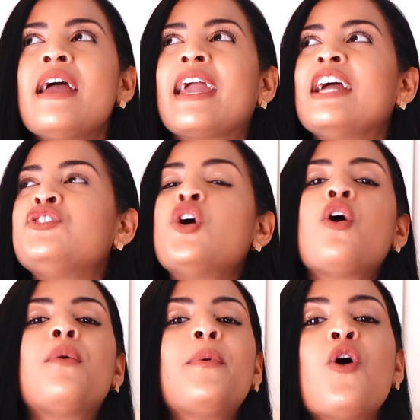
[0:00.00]
que
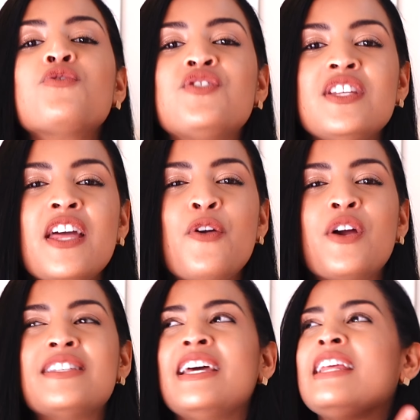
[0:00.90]
yo considero
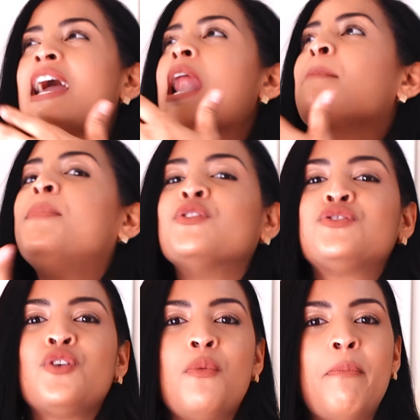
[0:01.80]
que sería el
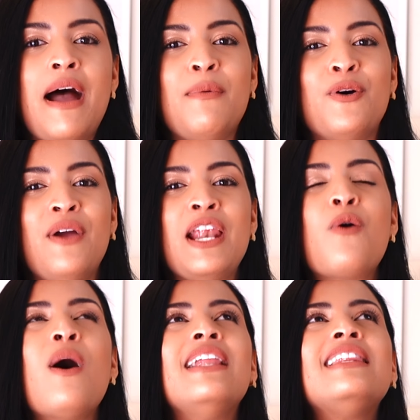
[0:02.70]
apóstol Pablo, el
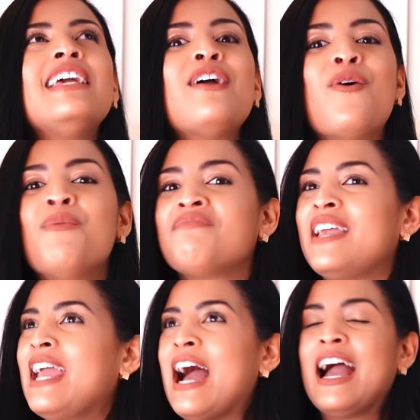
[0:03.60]
cual dijo
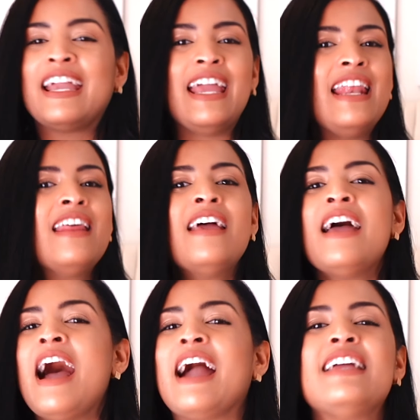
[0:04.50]
eh, aquel,
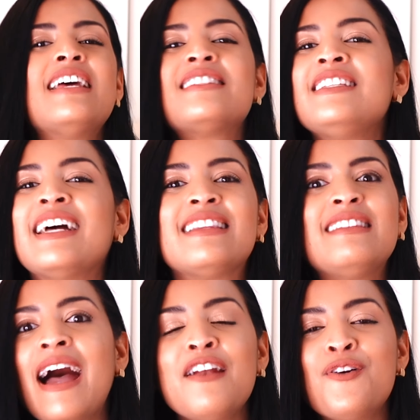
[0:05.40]
aquella cita
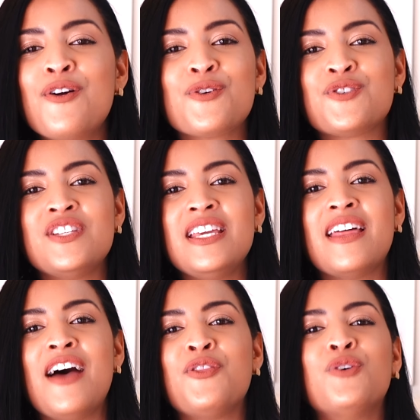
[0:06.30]
tan
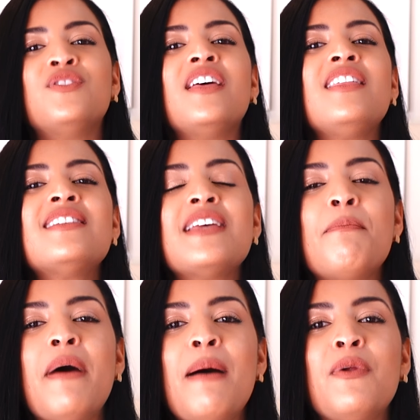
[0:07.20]
conocida donde dice
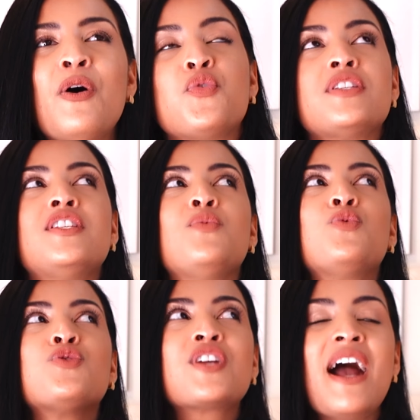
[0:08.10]
Pablo, pues si
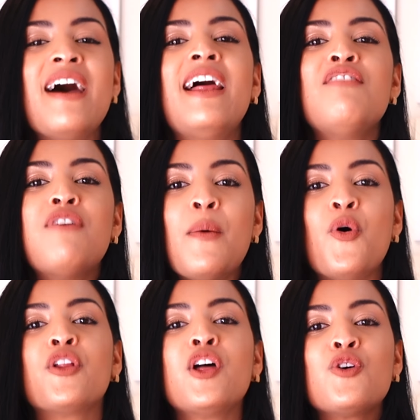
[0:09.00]
buscara el
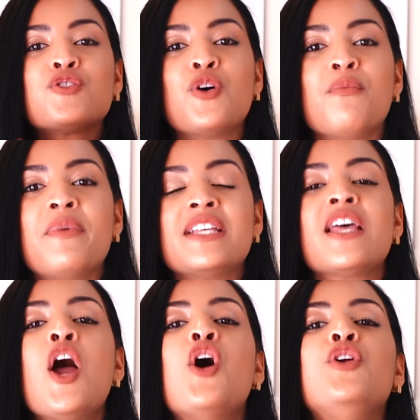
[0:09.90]
favor de los hombres,
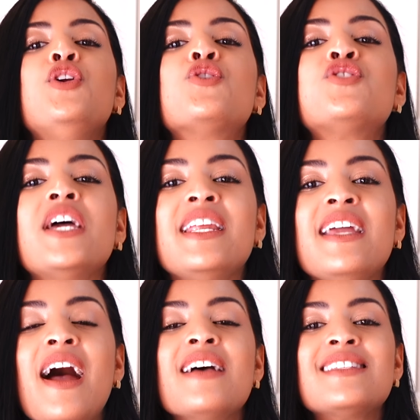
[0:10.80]
no
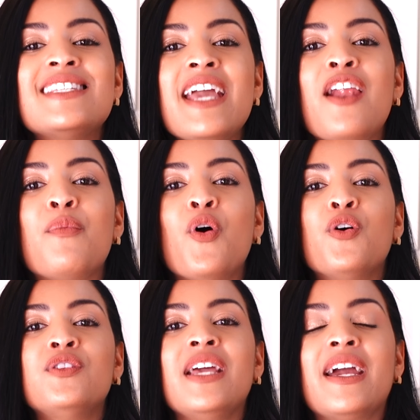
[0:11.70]
sería
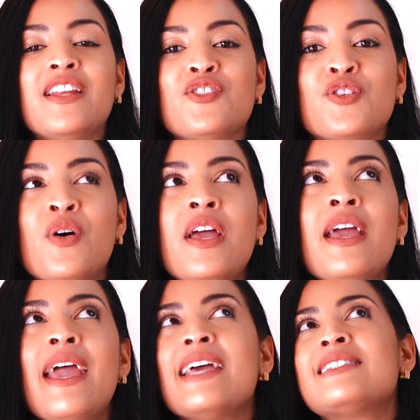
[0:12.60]
siervo de Cristo.
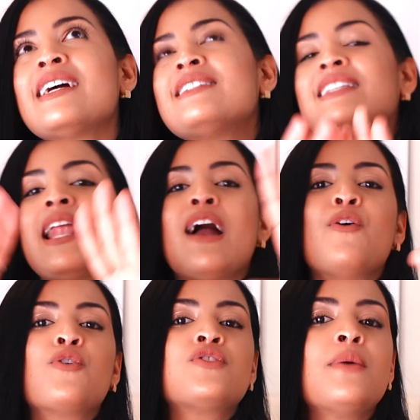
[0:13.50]
Esta cita la
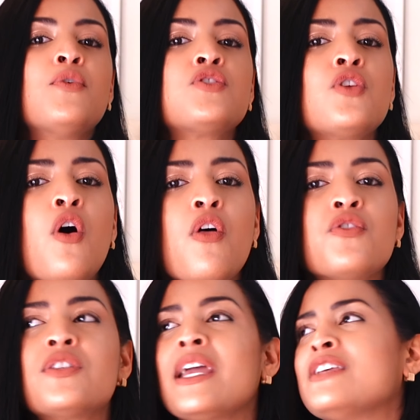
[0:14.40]
conocemos
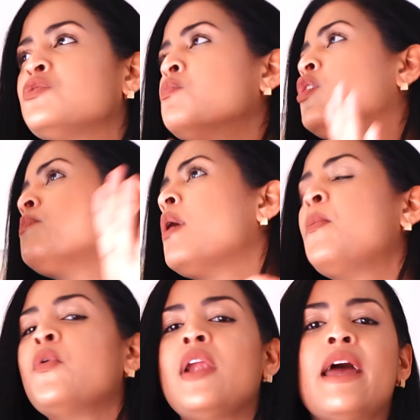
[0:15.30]
todos, es muy
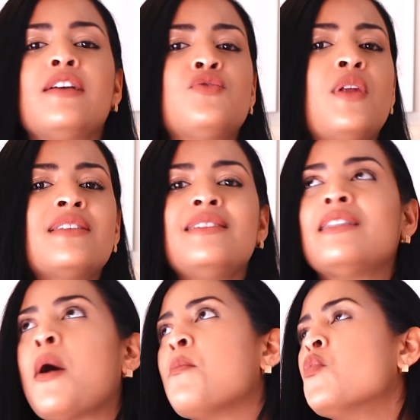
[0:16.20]
popular, es una
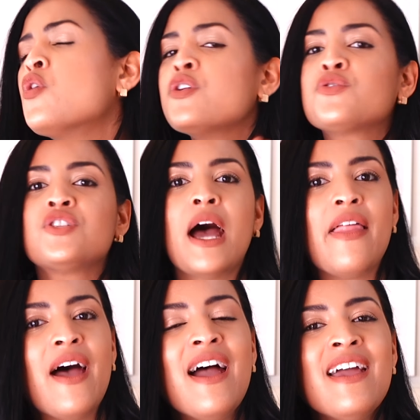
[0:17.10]
cita muy
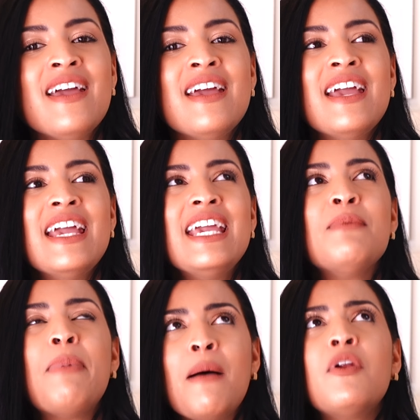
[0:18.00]
usada.
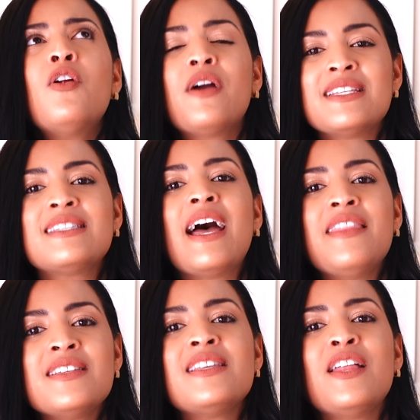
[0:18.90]
Y Pablo lo que está
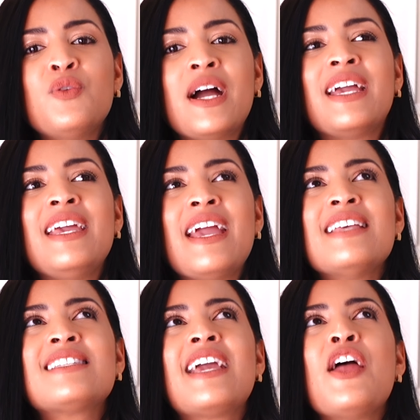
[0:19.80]
diciendo aquí
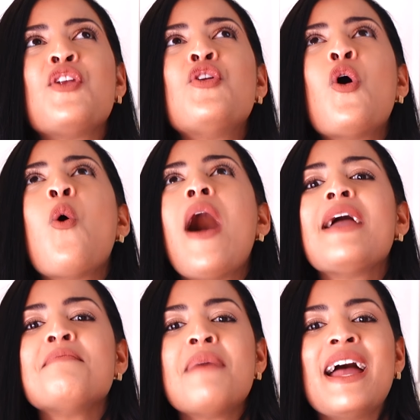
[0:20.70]
es que no
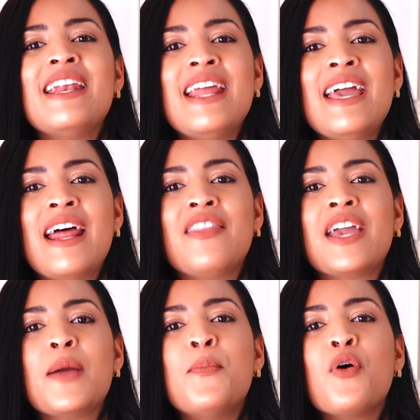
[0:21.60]
hay manera de
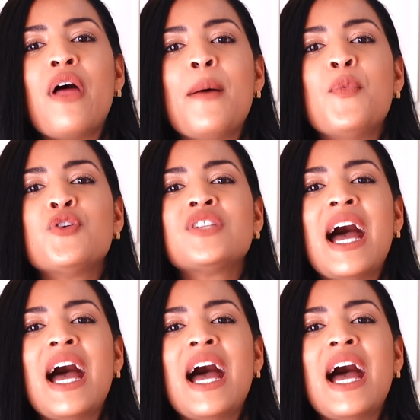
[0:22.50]
que podamos